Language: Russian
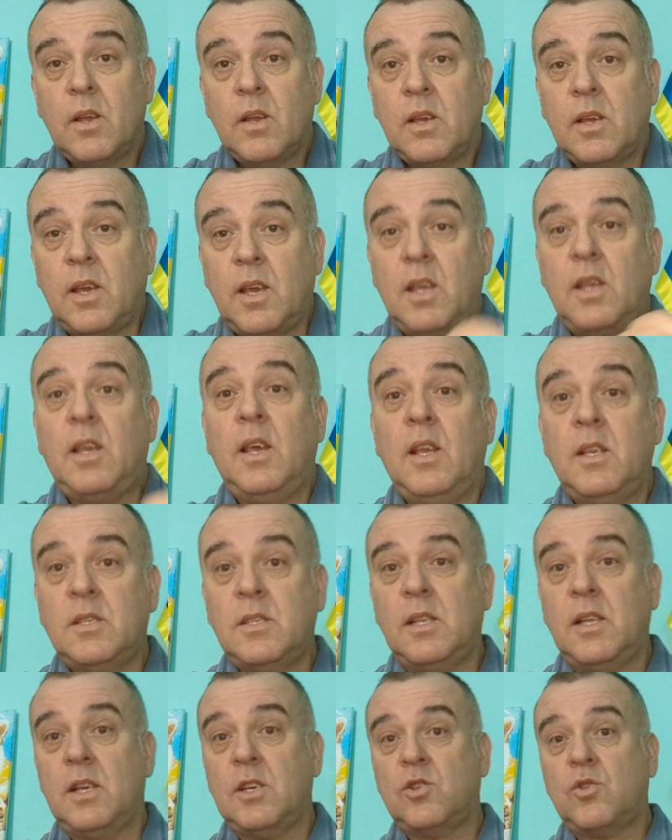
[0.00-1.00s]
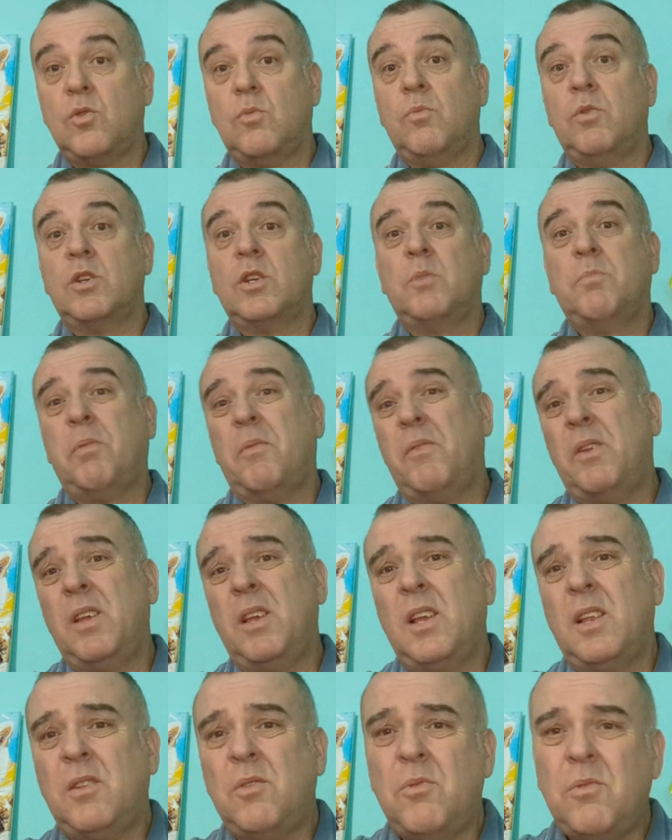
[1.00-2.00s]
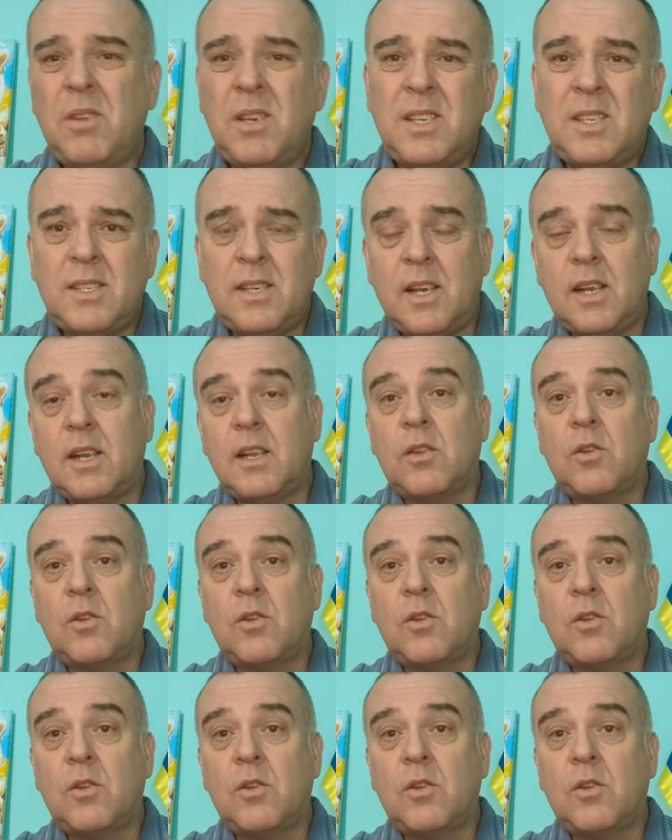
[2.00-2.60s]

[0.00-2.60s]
Единственное, что может повредить, ну не сильно,